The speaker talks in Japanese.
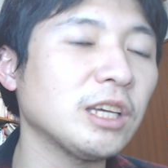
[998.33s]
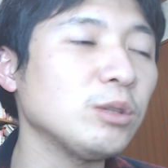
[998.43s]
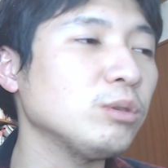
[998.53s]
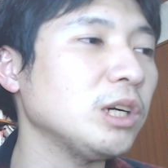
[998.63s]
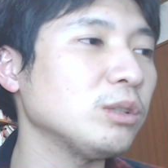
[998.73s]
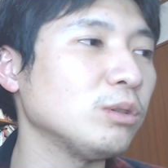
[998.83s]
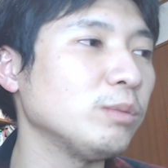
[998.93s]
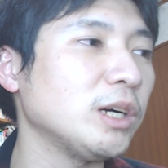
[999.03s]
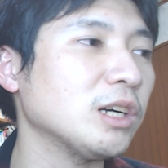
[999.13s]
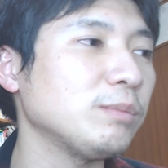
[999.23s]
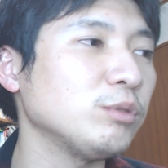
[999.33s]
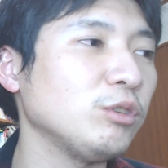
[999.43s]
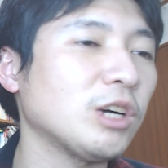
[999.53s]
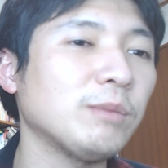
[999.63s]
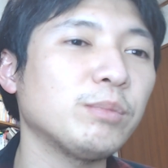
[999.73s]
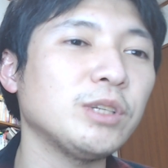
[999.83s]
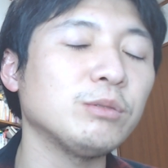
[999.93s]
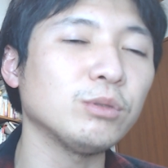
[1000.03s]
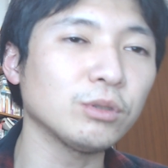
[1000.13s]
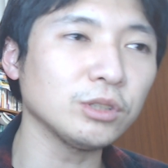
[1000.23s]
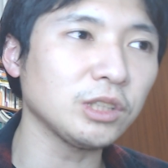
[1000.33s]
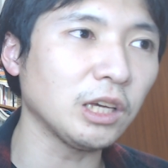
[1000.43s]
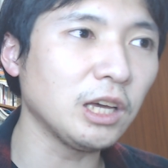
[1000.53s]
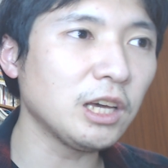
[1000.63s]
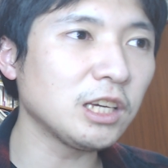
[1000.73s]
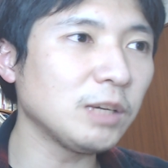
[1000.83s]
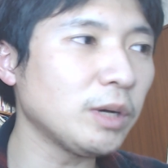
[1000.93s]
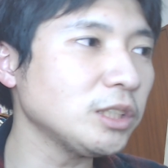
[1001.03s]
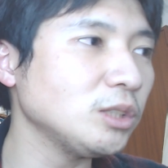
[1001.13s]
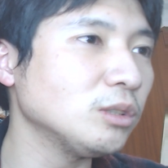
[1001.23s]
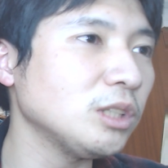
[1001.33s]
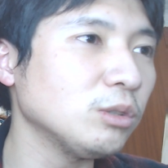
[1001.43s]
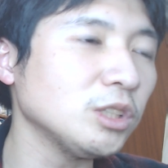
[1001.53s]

天皇杯とルヴァンカップというカップ戦を残していますので、